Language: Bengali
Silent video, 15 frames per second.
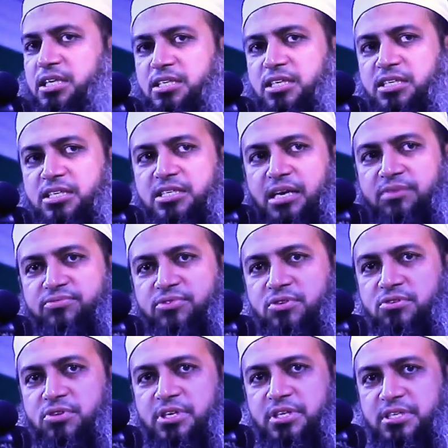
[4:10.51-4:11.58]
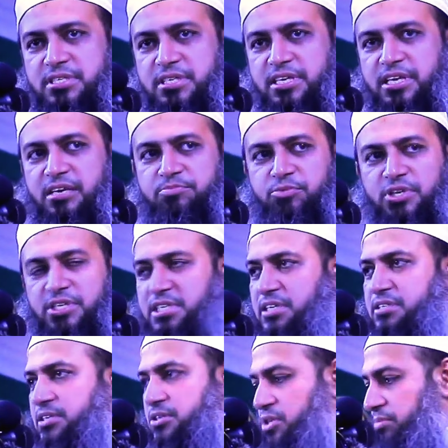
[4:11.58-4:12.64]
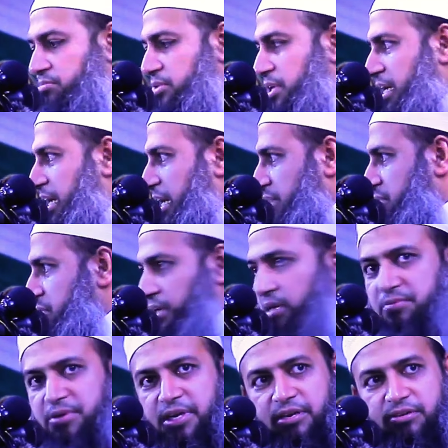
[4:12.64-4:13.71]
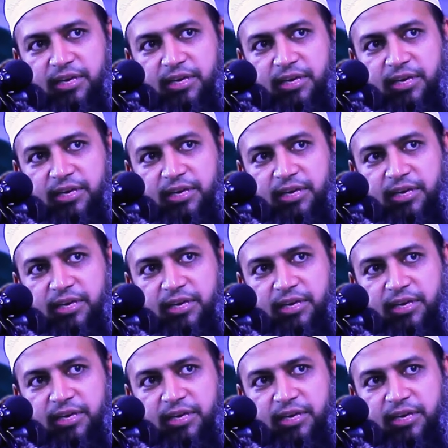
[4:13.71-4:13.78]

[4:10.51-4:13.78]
টিটি সাহেব ফোন করে দিছে রেল পুলিশ আসছে সবগুলারে হাত করা বলে